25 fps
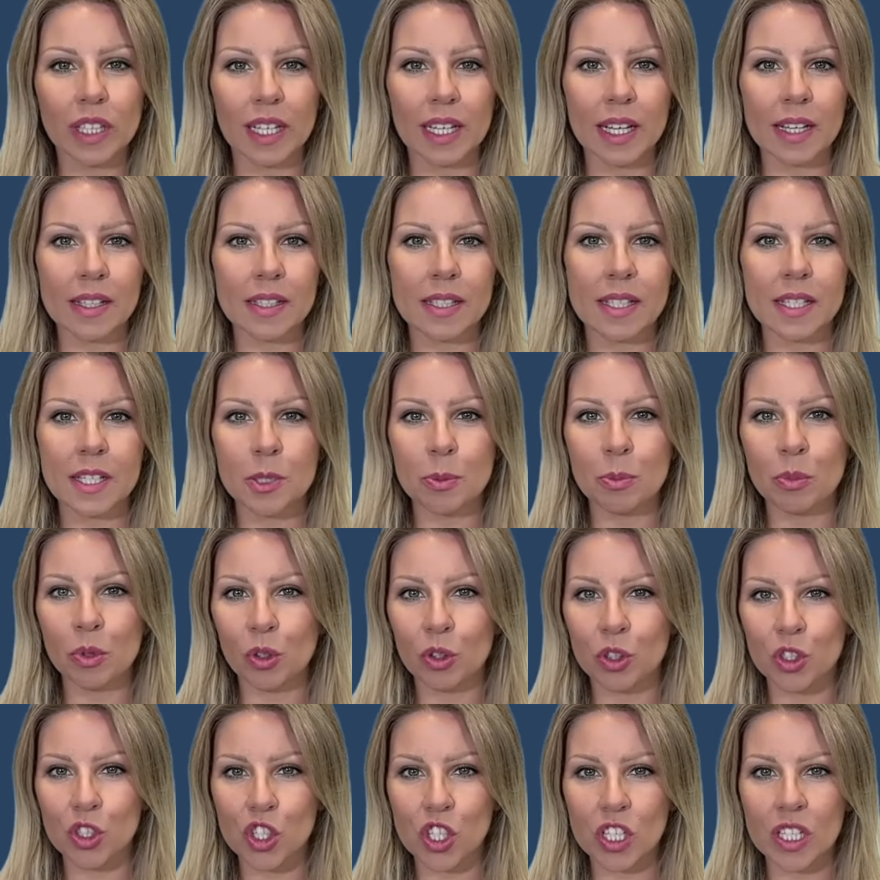della
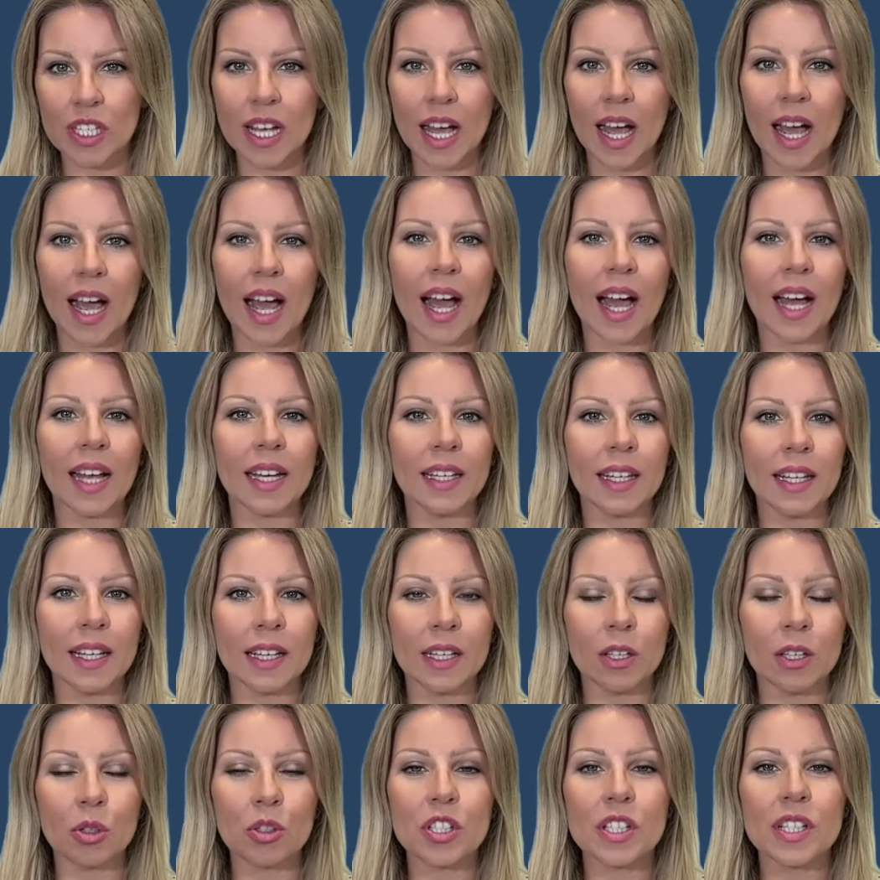sismologia
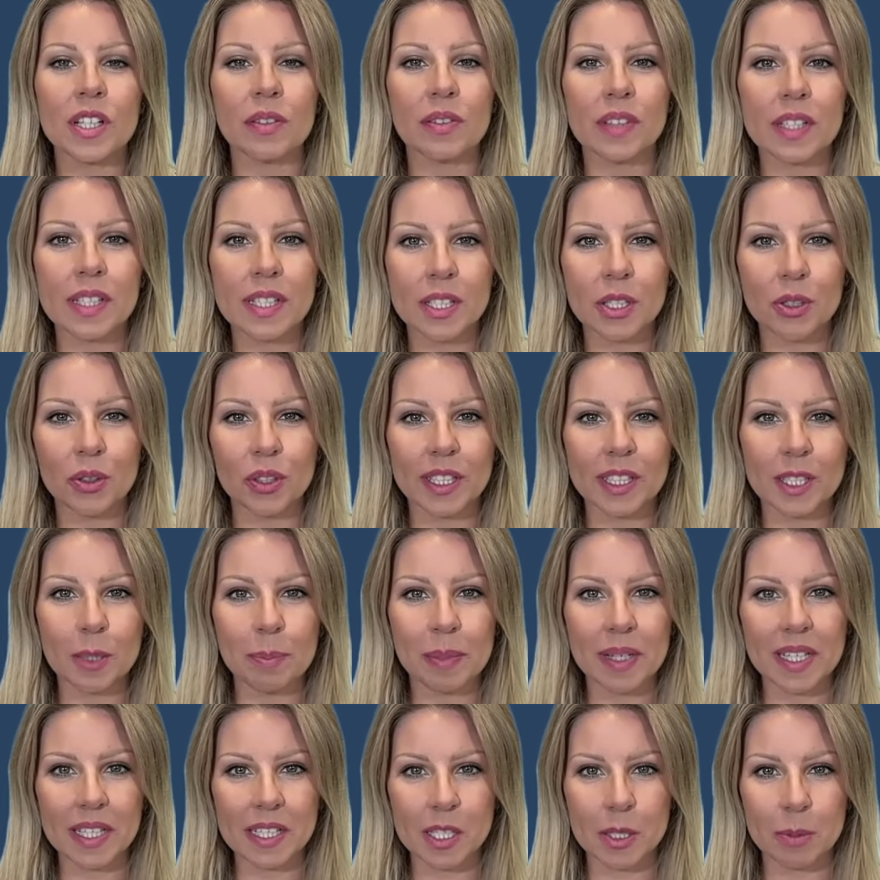alle osservazioni
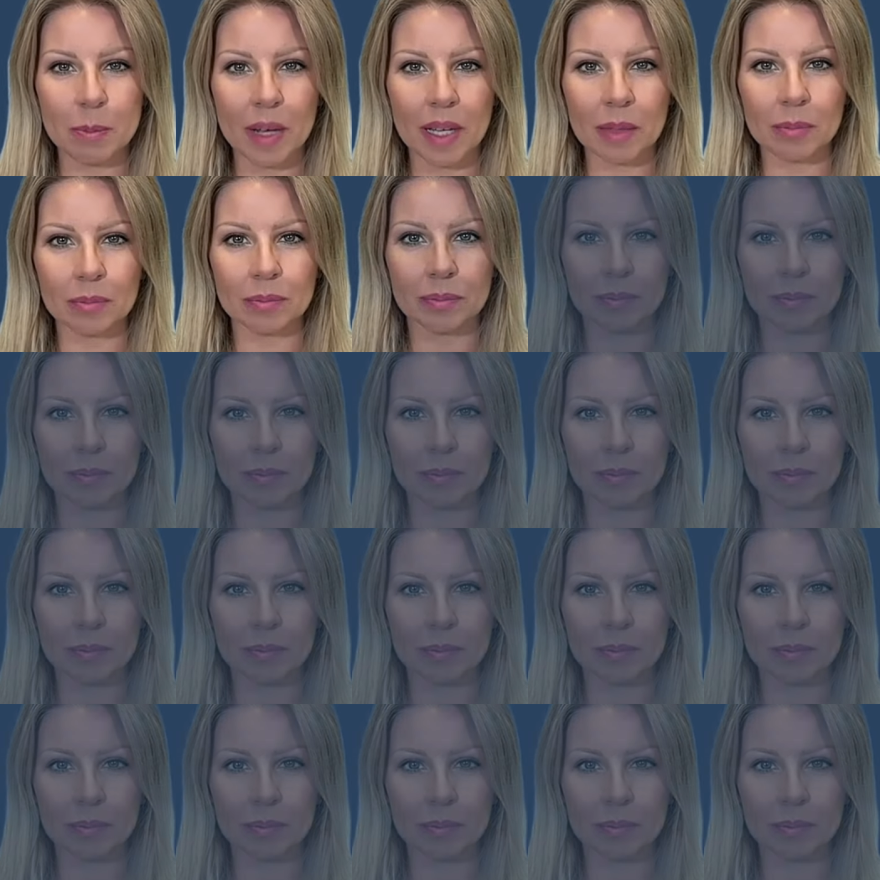di Prisma?